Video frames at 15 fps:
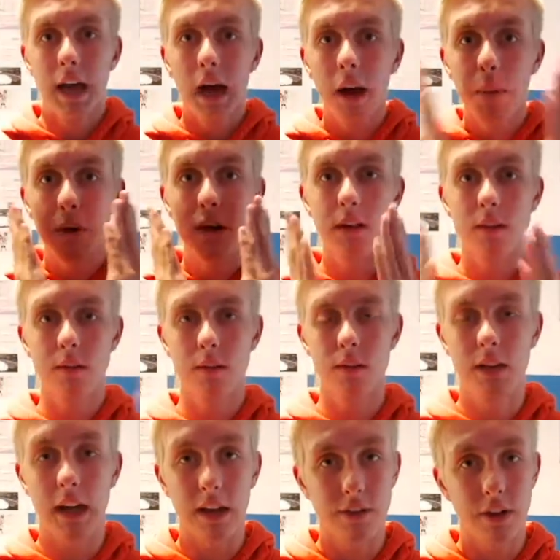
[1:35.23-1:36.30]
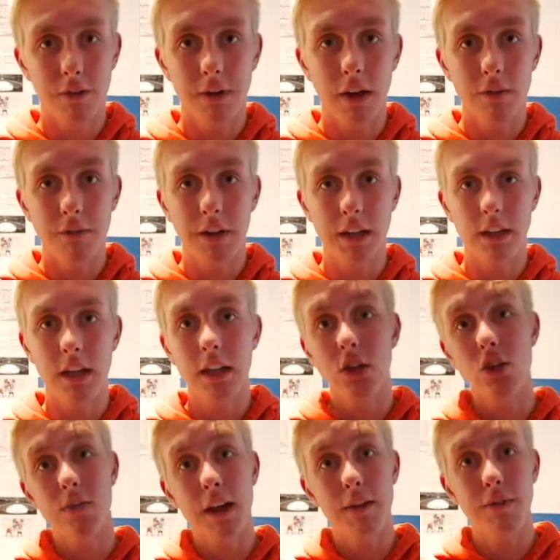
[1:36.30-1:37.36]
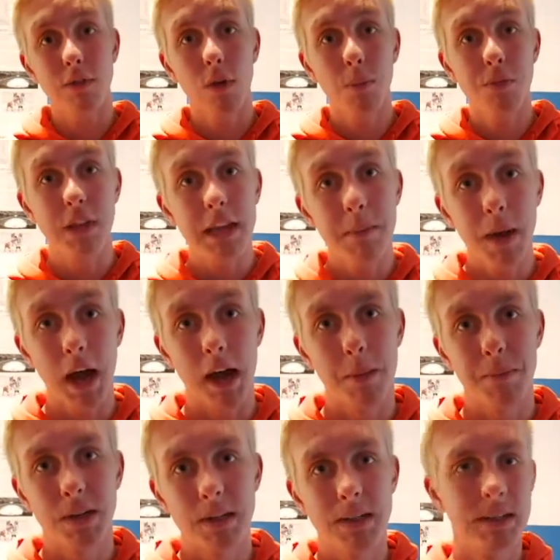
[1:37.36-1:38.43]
Aber krasser Funfact. Ich schweife vom Thema ab.